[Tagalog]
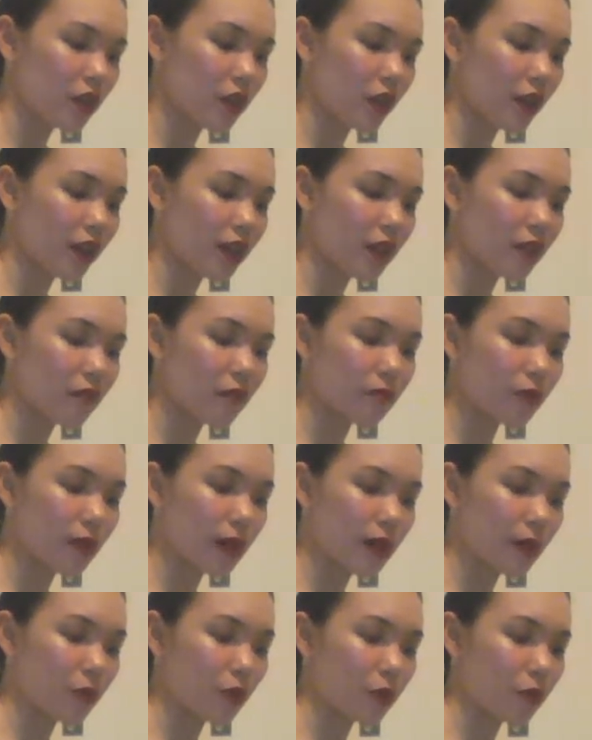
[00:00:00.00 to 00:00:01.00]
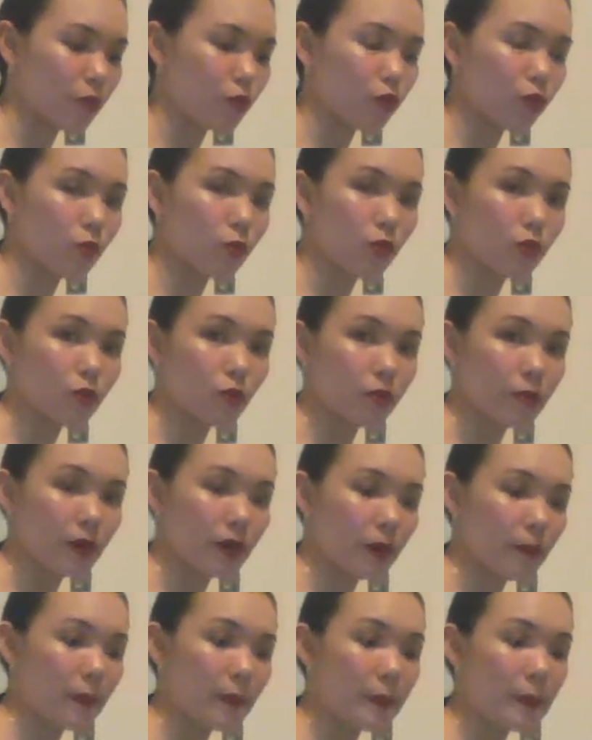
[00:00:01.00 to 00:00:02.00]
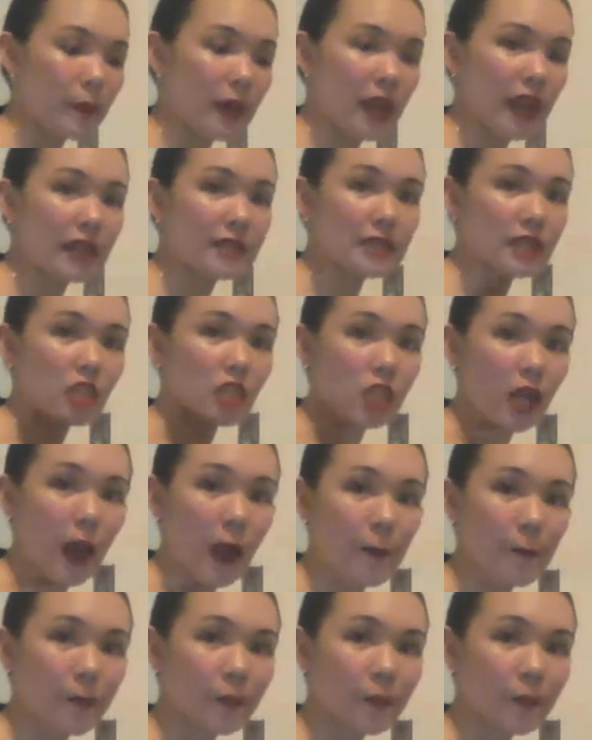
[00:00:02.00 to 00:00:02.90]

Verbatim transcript: corning bob, buto-buto, para pampalasa siya.